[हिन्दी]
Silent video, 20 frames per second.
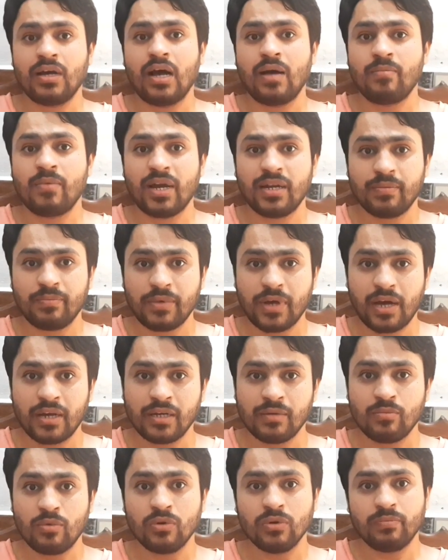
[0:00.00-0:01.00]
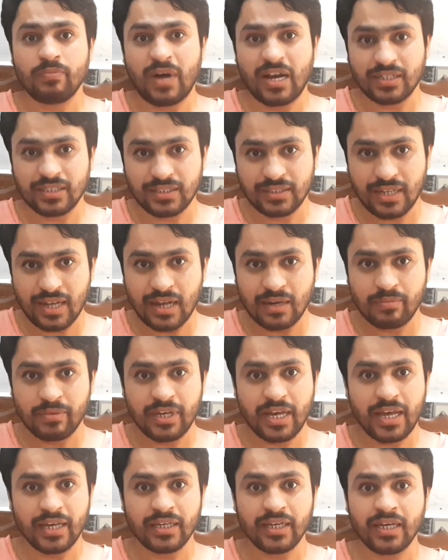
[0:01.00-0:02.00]
हमारे प्यारे मुल्क पाकिस्तान
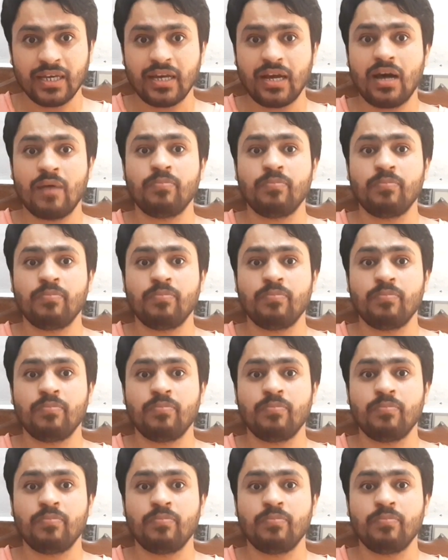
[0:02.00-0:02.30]
में आएंगे